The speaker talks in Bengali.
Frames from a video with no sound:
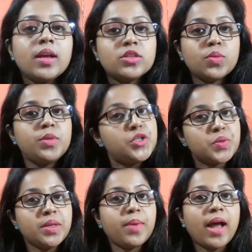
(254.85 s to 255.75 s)
তো
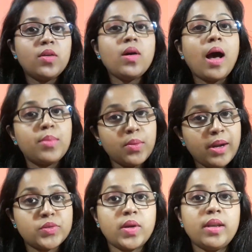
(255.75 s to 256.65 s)
ভীষণই ভালো আমার
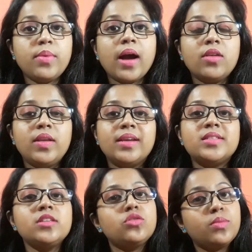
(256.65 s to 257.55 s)
পার্সোনালি ভালো
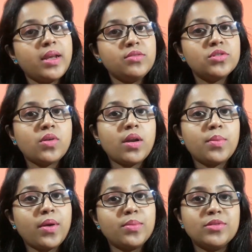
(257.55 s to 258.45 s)
লেগেছে তোমরা ইউজ করার
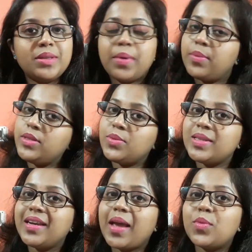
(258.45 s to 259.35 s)
পরে বলতে পারবে
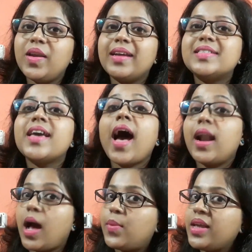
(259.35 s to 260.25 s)
তোমাদের কেমন লেগেছে আর
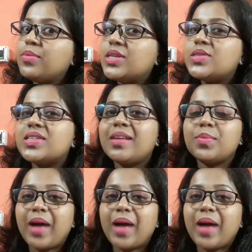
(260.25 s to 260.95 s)
আমার এই ভিডিওটা